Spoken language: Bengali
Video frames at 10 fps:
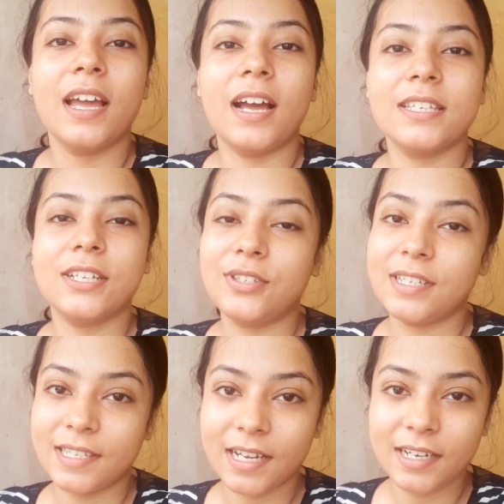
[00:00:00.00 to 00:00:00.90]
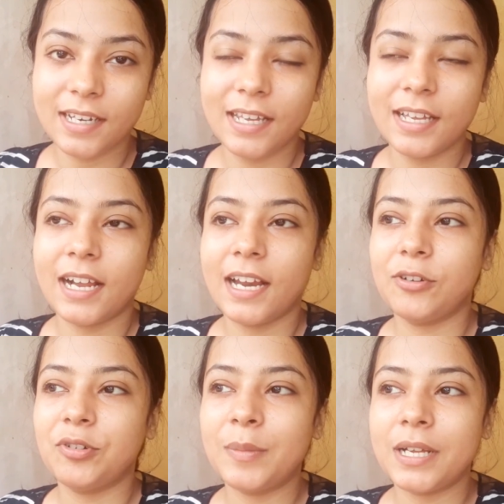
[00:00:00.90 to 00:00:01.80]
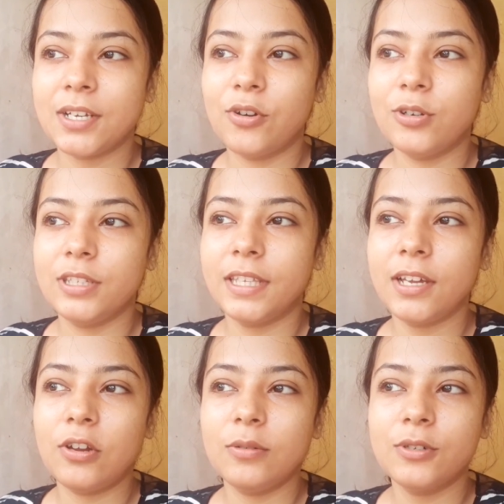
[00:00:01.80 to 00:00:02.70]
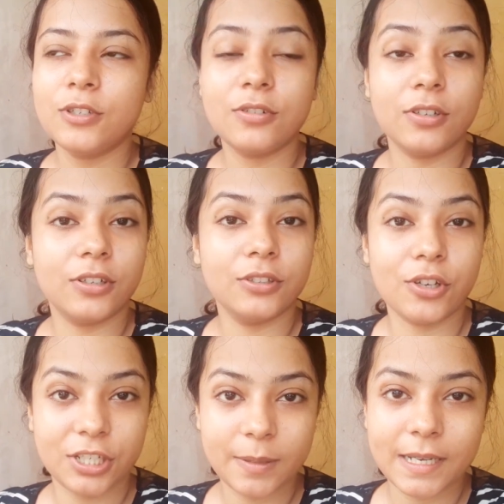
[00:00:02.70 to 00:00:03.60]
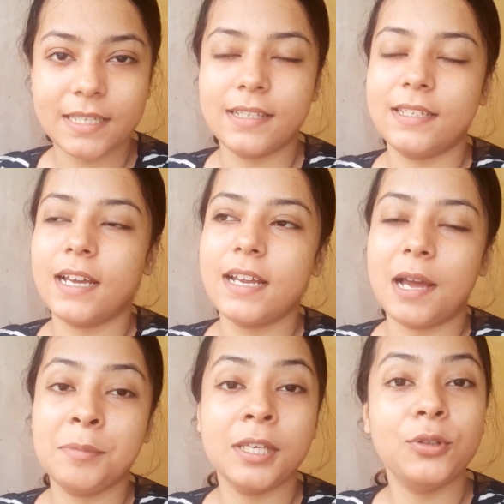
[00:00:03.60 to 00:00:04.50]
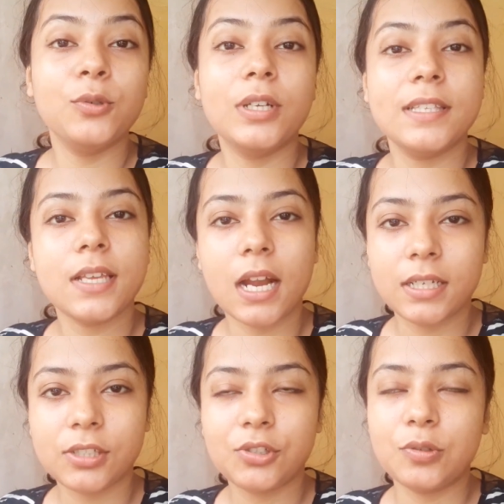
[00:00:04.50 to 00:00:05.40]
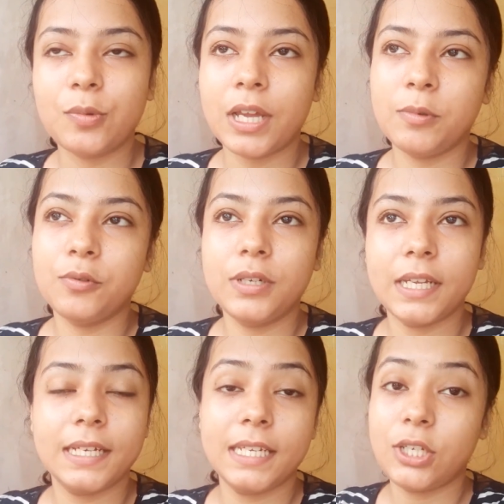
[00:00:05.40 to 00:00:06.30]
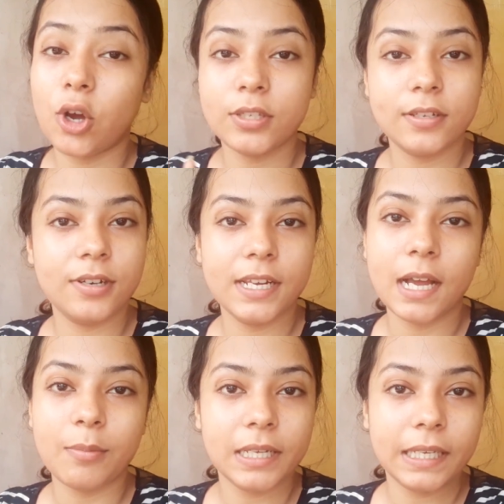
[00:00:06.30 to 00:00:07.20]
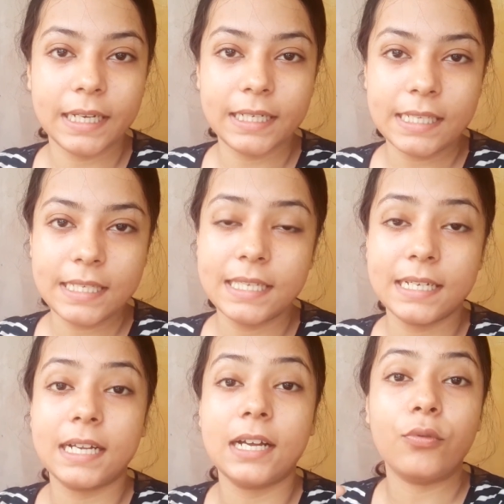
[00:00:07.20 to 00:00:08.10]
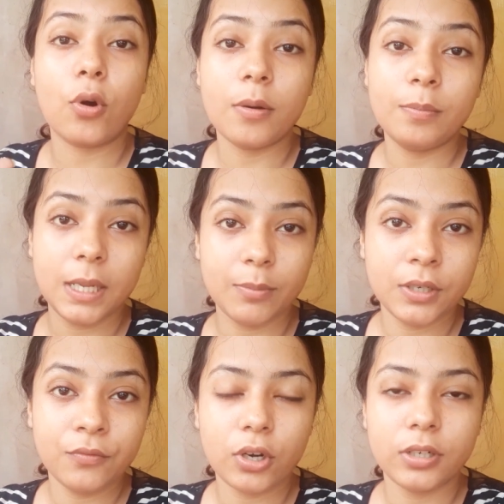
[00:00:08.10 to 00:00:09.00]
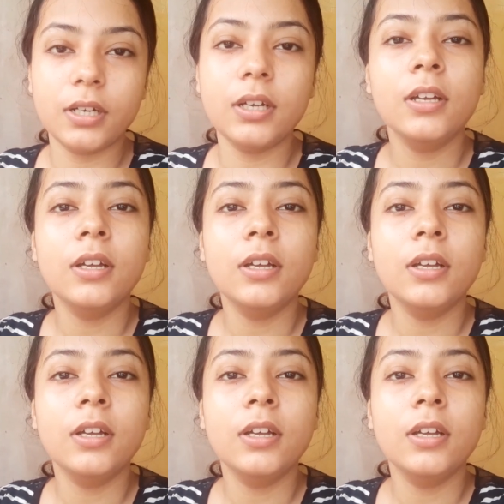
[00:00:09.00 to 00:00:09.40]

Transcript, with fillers: আজকে হচ্ছে সানডে আর এখন বাজে ঘড়িতে অলমোস্ট দশটা বাজতে যায় আমি কিন্তু উঠেছি আটটার সময় আমি উঠে ডিটক্স ড্রিঙ্ক আমার খেয়ে নিয়েছি যেটা ওয়ার্ম লেমন ওয়াটার